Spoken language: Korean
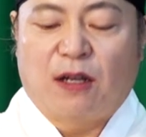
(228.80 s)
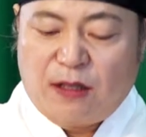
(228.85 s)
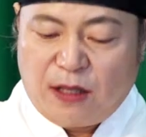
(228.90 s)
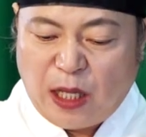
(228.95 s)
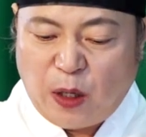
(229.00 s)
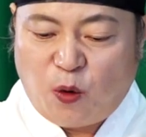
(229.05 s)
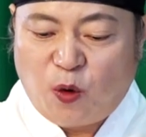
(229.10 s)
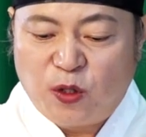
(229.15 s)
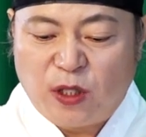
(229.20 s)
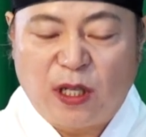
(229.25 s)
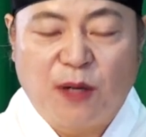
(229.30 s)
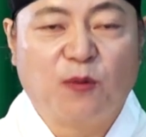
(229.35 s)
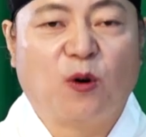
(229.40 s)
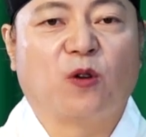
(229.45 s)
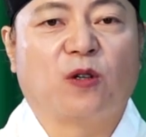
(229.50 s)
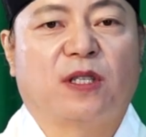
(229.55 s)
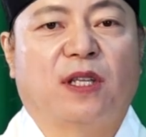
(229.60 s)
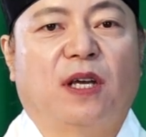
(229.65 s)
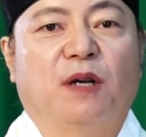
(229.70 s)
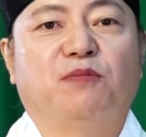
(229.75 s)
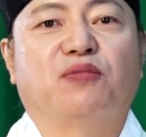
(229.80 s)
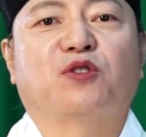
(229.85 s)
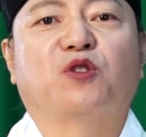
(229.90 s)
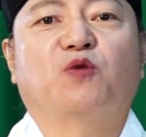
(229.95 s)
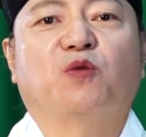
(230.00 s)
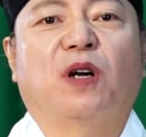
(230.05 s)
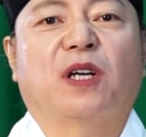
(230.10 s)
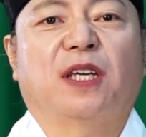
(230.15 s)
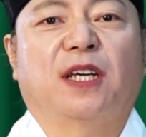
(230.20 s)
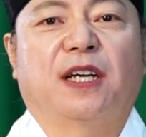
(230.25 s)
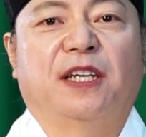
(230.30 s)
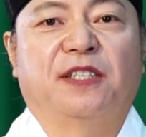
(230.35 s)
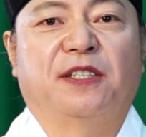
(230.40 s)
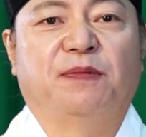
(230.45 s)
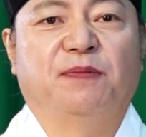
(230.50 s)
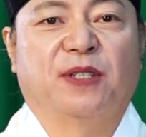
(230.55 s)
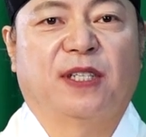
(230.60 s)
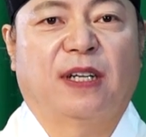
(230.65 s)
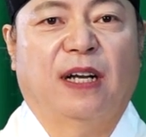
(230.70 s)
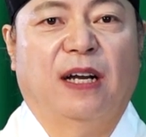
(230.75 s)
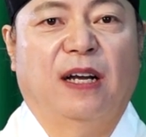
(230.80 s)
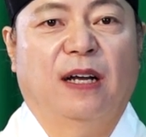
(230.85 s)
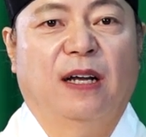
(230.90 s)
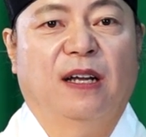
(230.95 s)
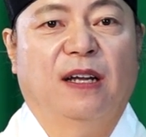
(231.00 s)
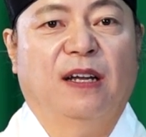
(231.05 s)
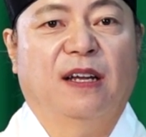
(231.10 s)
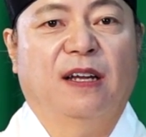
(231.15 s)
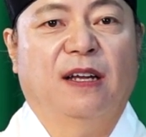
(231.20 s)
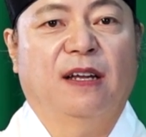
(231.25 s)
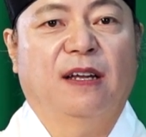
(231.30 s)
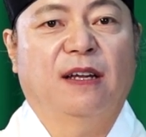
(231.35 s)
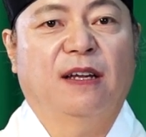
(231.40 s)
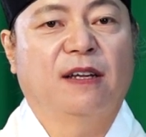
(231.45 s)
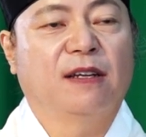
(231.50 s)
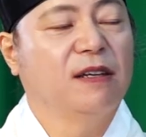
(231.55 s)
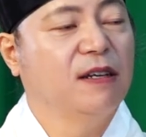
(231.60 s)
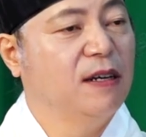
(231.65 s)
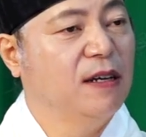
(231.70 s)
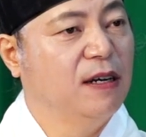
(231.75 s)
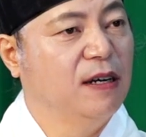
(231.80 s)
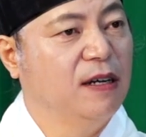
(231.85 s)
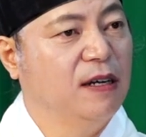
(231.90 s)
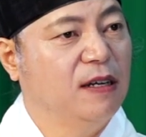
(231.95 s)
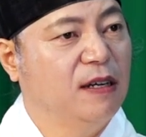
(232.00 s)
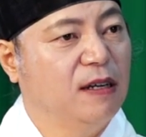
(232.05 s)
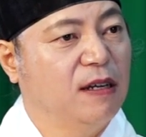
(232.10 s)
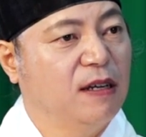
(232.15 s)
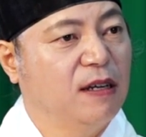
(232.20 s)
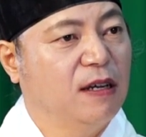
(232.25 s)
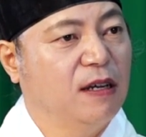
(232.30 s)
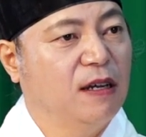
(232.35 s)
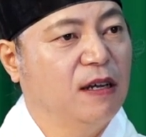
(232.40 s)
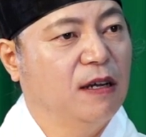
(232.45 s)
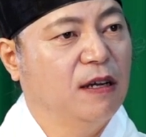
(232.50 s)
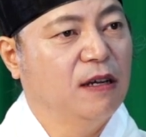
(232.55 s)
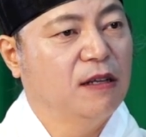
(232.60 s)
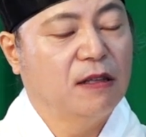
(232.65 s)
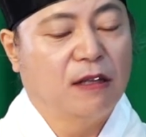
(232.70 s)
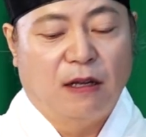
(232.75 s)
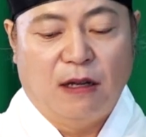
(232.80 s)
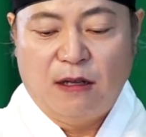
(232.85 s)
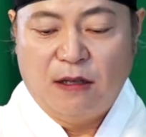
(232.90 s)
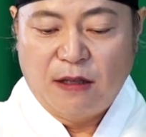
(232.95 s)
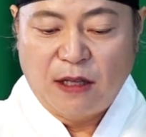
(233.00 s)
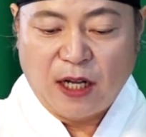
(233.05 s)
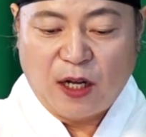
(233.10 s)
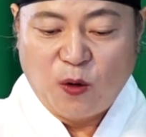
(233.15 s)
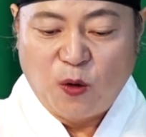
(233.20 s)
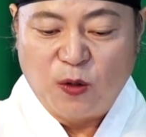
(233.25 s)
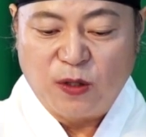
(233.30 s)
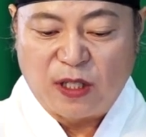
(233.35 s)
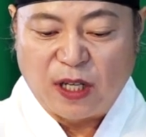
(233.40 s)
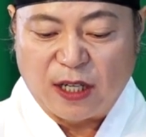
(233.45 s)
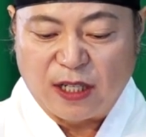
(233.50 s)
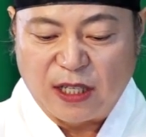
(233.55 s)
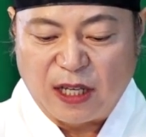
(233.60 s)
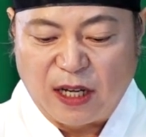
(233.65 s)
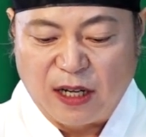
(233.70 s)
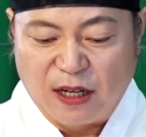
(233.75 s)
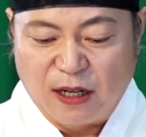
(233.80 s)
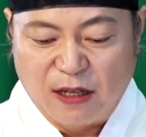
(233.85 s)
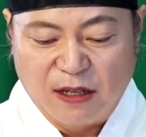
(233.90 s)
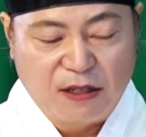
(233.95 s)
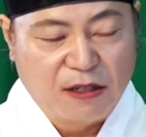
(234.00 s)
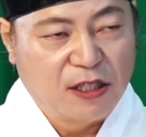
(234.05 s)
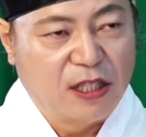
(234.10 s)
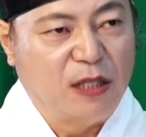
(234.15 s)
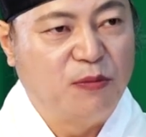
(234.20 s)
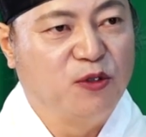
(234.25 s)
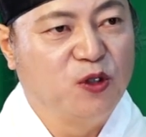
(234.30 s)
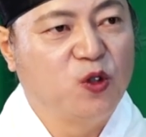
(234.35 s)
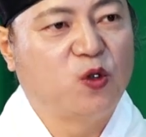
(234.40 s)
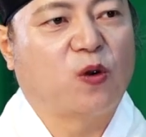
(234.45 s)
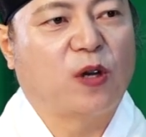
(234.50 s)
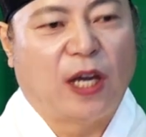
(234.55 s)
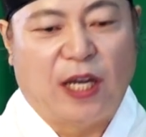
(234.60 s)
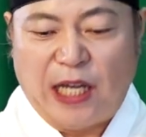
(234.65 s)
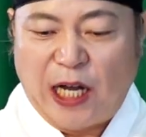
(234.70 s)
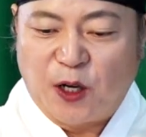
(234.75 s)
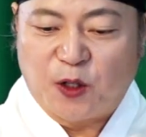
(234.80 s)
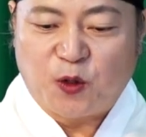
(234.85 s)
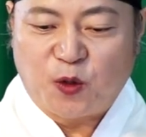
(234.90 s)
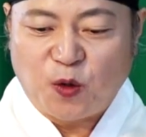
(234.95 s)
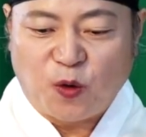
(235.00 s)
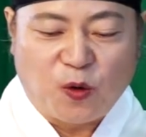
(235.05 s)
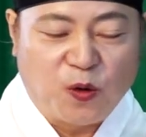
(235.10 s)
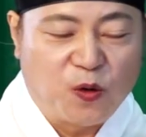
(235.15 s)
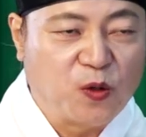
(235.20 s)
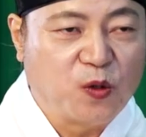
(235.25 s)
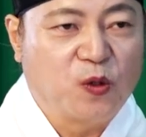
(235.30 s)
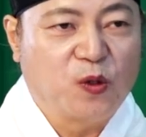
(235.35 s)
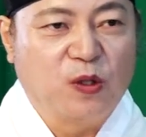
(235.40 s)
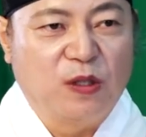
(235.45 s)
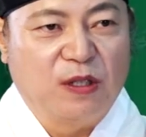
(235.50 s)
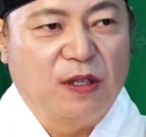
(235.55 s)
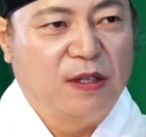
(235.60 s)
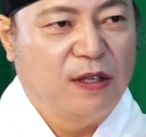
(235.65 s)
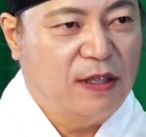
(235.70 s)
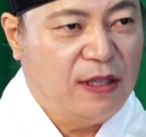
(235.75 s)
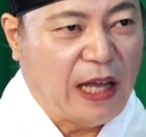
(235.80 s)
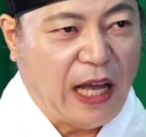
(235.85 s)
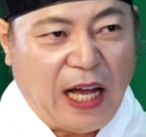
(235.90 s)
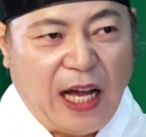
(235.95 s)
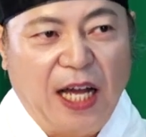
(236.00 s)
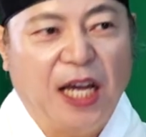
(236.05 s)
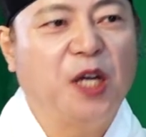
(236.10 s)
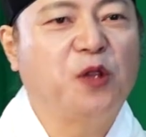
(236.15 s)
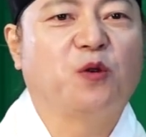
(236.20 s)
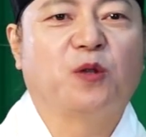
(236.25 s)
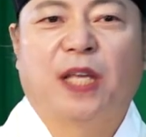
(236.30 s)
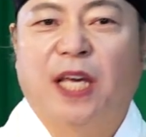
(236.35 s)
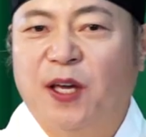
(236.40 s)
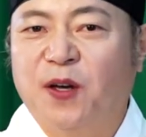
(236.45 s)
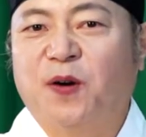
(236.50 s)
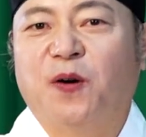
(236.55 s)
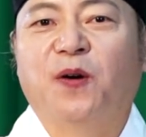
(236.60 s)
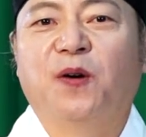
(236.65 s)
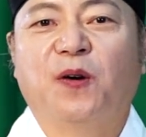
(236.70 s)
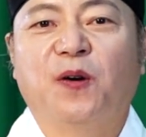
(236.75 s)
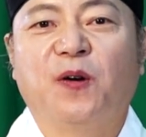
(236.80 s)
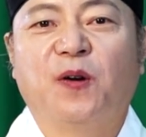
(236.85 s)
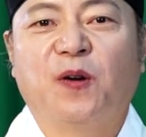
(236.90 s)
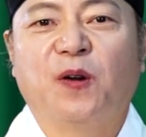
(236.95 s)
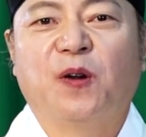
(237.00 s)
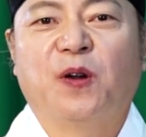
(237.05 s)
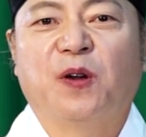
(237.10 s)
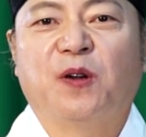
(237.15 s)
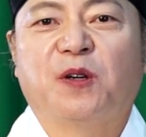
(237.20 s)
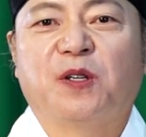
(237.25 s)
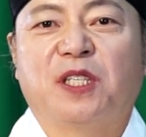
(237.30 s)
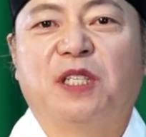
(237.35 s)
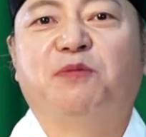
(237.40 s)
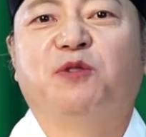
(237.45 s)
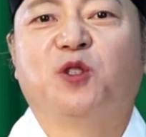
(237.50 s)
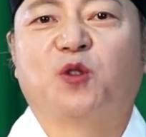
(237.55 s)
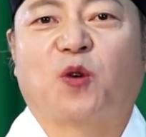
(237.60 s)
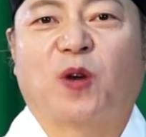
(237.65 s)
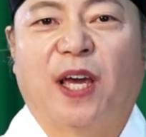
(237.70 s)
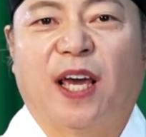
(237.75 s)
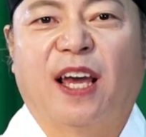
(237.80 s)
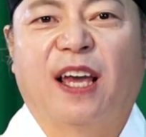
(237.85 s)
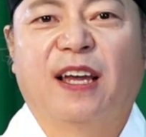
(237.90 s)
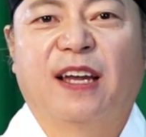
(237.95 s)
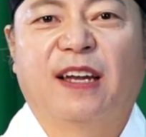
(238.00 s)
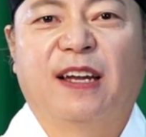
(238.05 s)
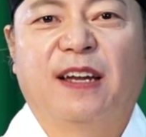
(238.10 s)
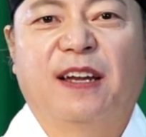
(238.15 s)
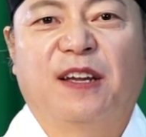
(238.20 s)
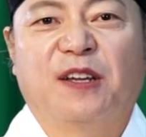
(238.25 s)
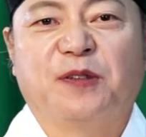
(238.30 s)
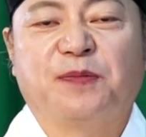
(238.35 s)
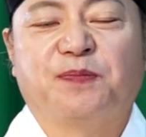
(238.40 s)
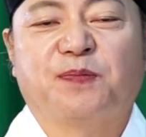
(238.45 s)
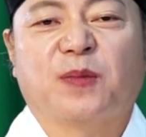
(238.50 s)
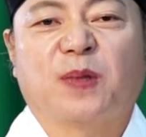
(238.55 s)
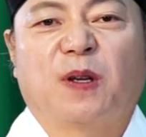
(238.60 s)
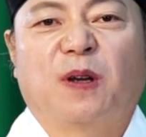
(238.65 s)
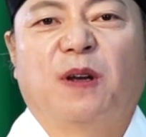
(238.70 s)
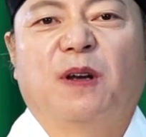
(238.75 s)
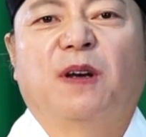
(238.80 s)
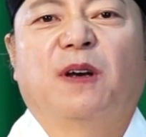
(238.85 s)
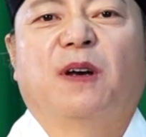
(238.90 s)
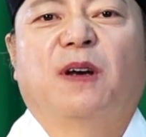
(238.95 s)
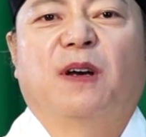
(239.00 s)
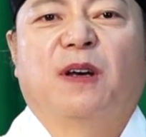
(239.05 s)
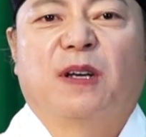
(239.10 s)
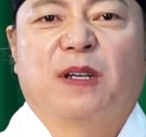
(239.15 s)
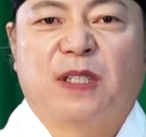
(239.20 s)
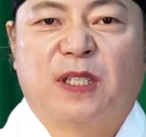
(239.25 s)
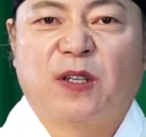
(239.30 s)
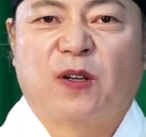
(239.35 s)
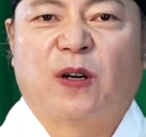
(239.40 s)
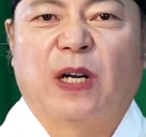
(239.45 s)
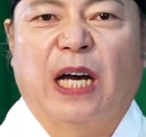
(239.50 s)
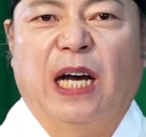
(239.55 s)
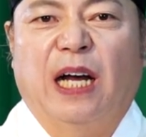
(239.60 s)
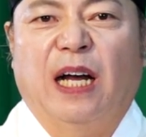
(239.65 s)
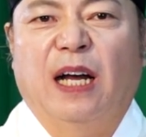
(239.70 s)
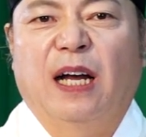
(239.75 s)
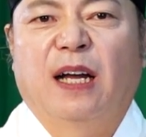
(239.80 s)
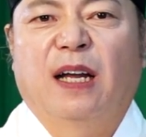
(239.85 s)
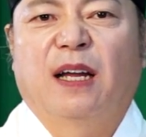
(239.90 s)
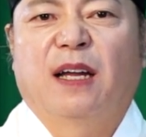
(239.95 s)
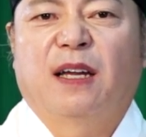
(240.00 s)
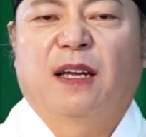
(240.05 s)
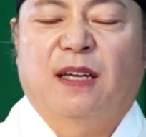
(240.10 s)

내가 혼자 먹을 때에 무슨 관계가 있습니까? 어? 내가 혼자 그냥 기분 좋게 양쪽 다 해도 돼요. 기분 좋게. 그러나